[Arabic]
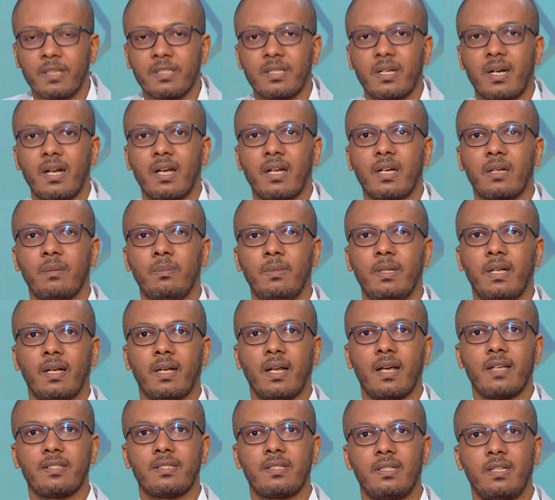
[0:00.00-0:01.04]
بإصرار من
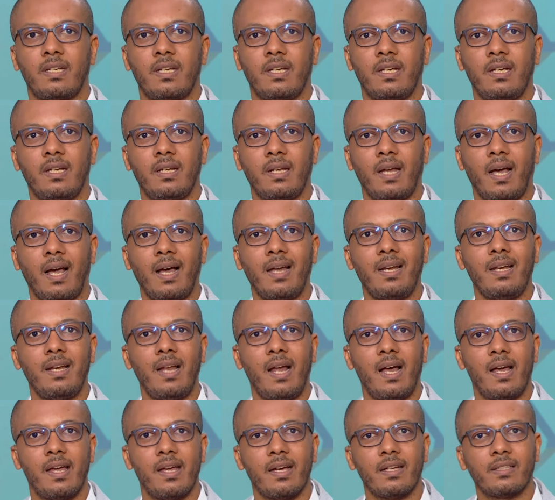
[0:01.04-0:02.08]
الغزيين على
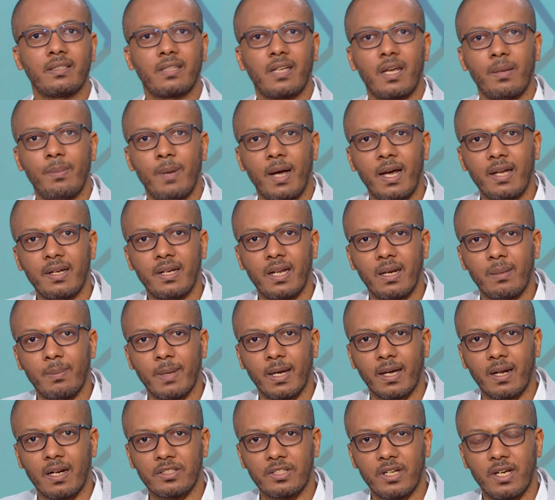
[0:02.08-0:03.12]
الحياة كما أن
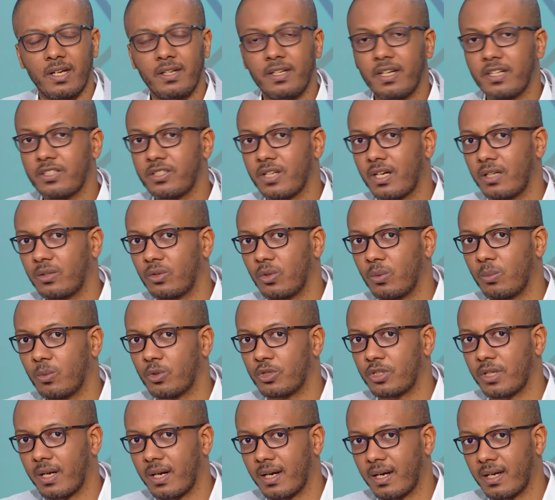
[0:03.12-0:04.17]
المهرجان يشهد
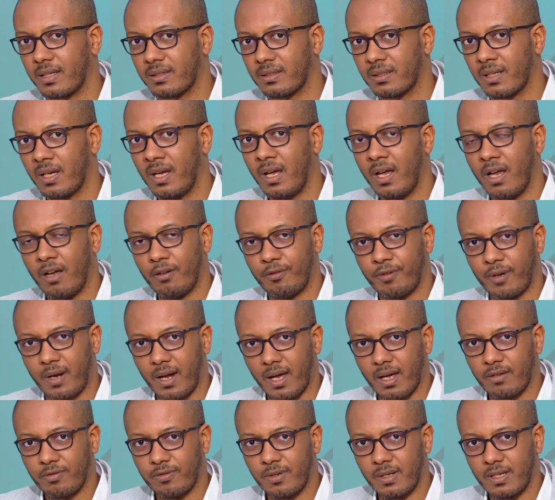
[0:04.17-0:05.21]
مشاركة
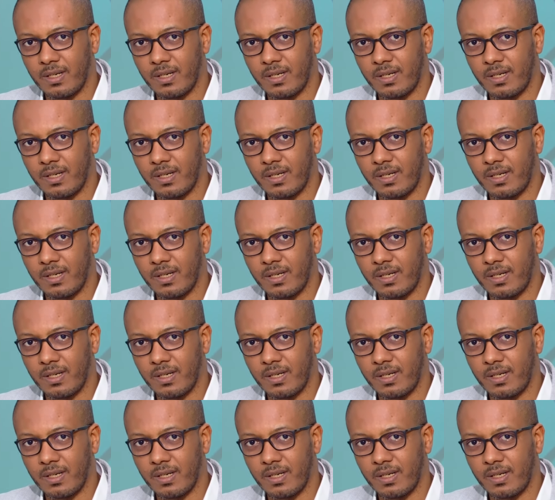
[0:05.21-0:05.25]
فرق